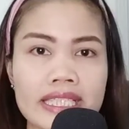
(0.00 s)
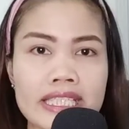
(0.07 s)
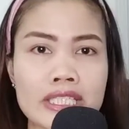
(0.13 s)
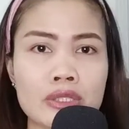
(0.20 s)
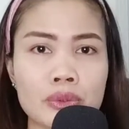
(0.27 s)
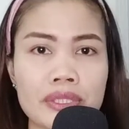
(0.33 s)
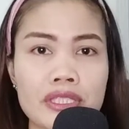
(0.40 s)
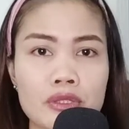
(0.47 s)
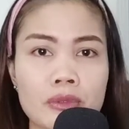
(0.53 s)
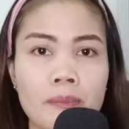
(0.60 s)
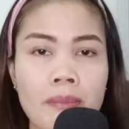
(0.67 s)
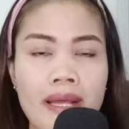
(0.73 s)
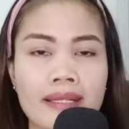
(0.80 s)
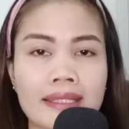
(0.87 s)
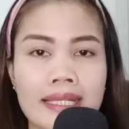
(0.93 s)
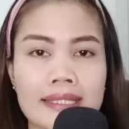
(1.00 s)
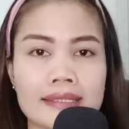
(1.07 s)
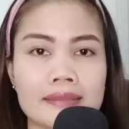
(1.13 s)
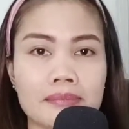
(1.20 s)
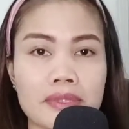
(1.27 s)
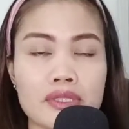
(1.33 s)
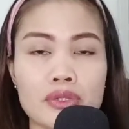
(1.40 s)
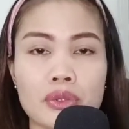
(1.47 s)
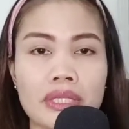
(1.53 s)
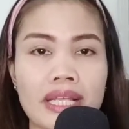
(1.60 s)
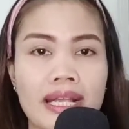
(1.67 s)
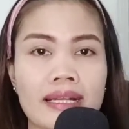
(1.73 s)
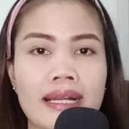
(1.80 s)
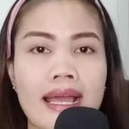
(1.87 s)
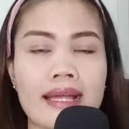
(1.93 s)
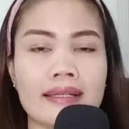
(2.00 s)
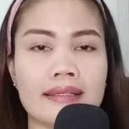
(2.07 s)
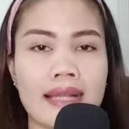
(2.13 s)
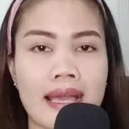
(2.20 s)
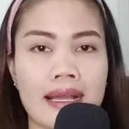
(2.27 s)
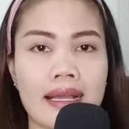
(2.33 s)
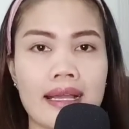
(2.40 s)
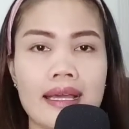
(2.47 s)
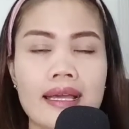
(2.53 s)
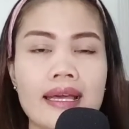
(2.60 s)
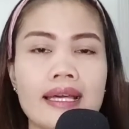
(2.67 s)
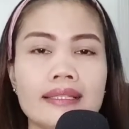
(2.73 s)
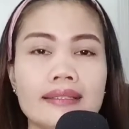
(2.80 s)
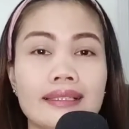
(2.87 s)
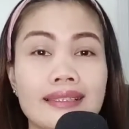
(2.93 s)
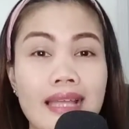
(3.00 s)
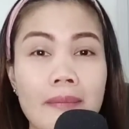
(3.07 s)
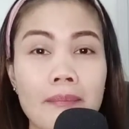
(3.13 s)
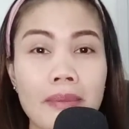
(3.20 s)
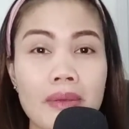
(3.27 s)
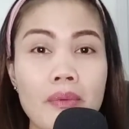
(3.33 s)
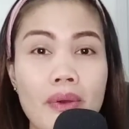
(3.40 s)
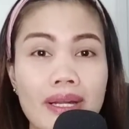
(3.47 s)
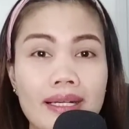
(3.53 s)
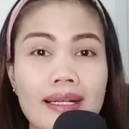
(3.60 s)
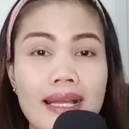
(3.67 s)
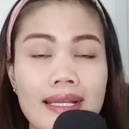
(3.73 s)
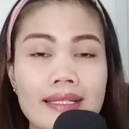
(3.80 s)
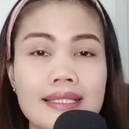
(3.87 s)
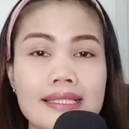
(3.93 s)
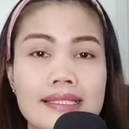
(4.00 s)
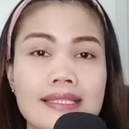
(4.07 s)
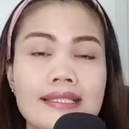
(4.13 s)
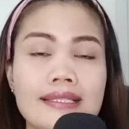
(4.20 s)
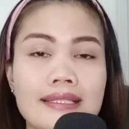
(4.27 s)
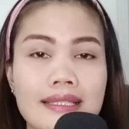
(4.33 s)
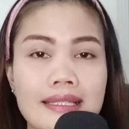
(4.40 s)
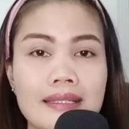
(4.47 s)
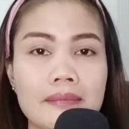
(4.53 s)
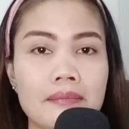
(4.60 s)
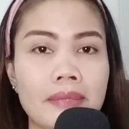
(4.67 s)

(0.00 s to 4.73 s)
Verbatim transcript: Isu-isu panas penculikan anak. Tetapi warga di sini